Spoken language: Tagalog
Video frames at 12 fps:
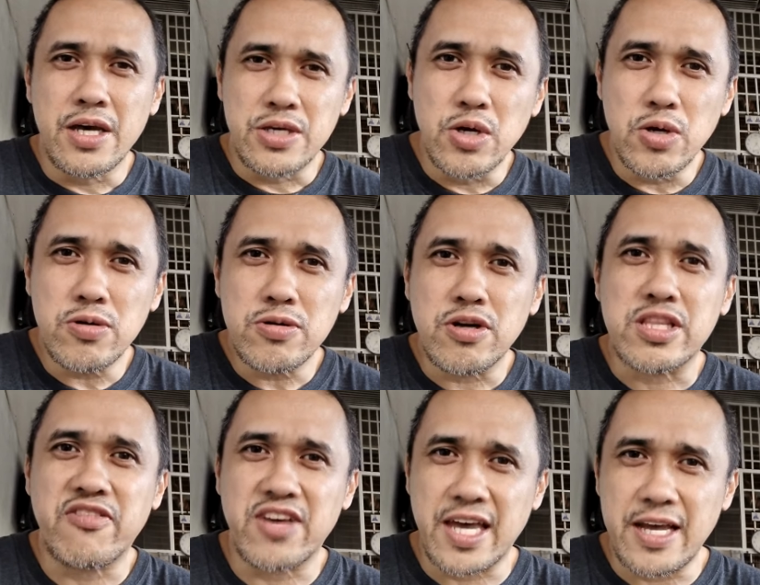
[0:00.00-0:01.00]
yung
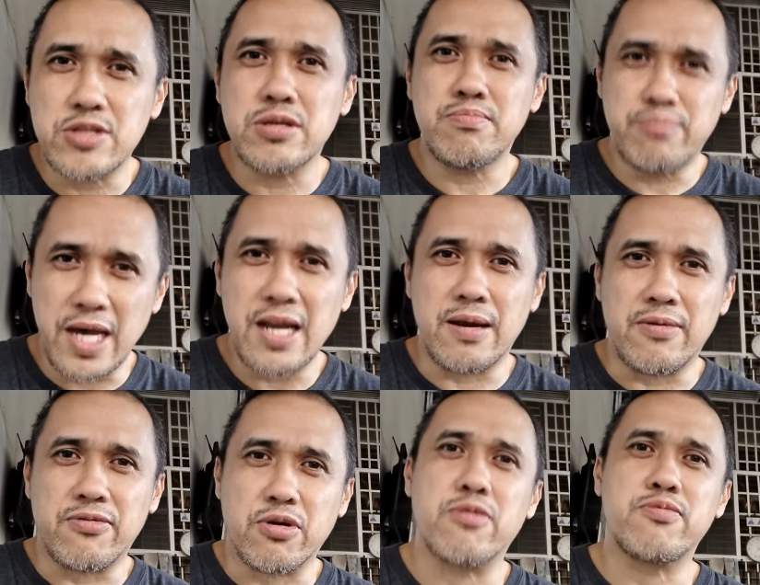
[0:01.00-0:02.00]
notification bell
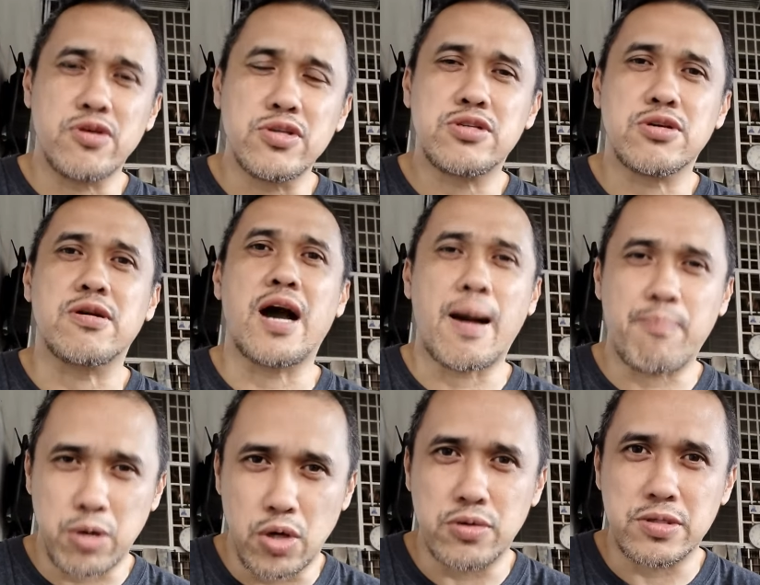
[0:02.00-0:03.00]
for future
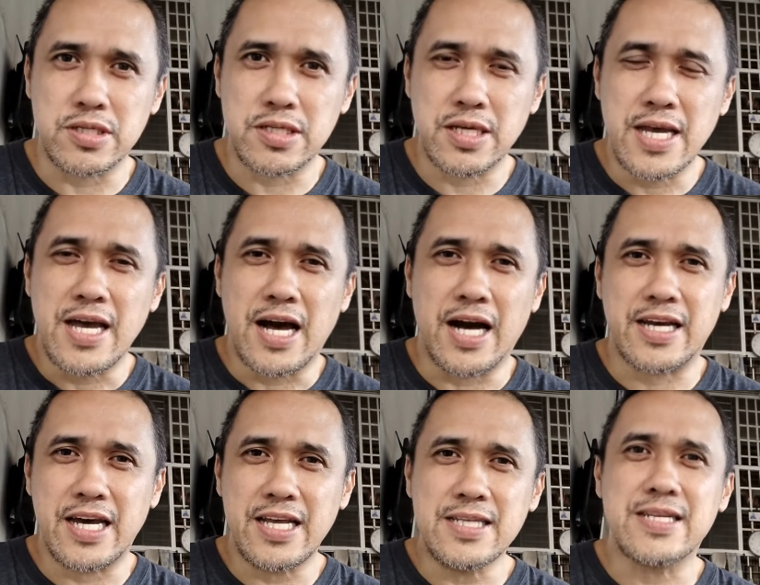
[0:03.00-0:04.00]
uploads
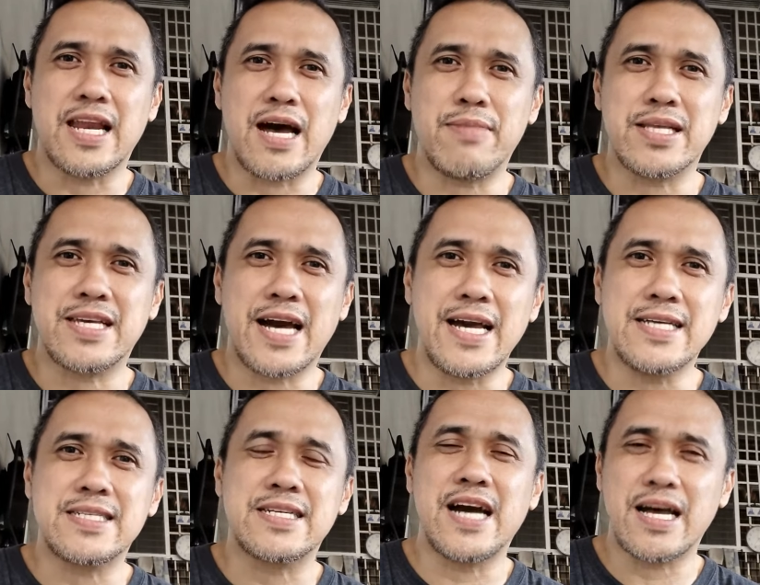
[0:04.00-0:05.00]
again salamat
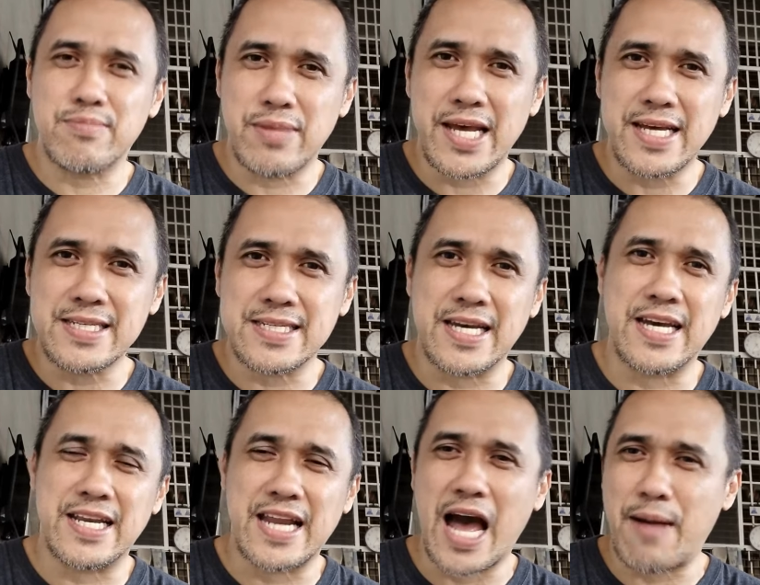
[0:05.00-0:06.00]
guys God bless
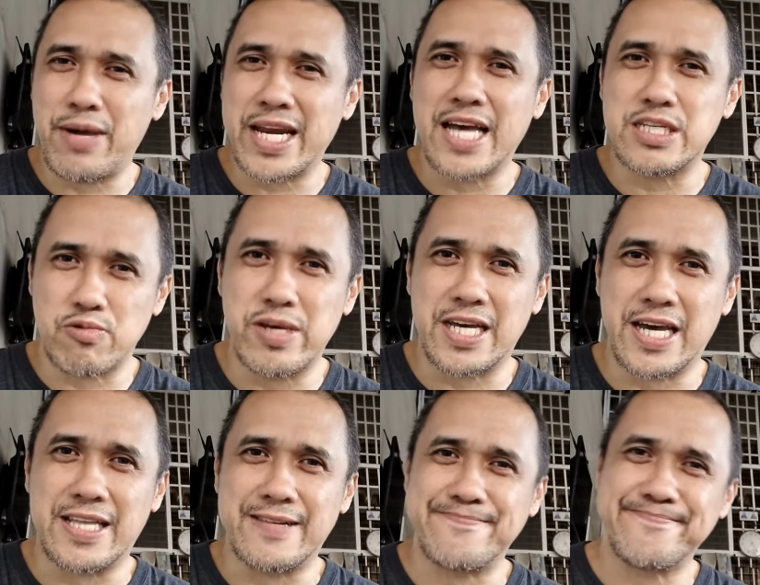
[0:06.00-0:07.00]
and have a nice weekend